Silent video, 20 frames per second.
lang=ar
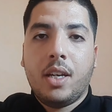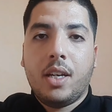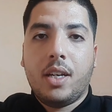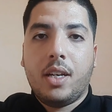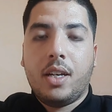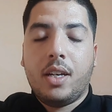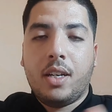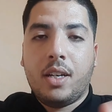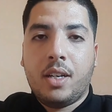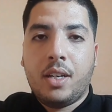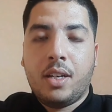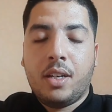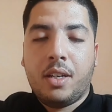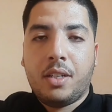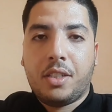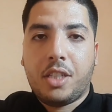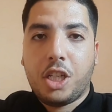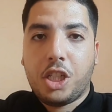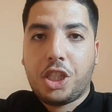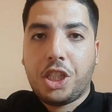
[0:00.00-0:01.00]

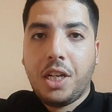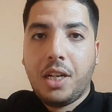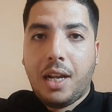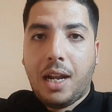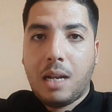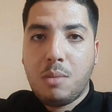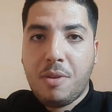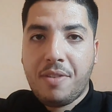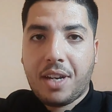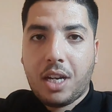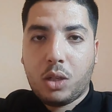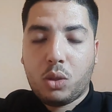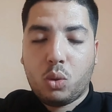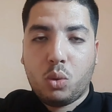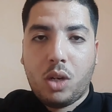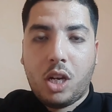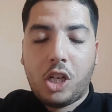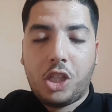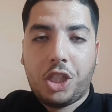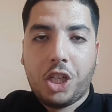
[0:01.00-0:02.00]
أه، تأجيل
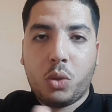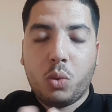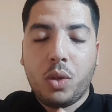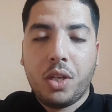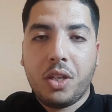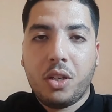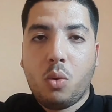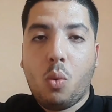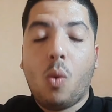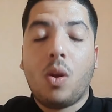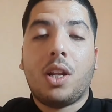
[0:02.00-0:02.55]
الميركاتو الشتوي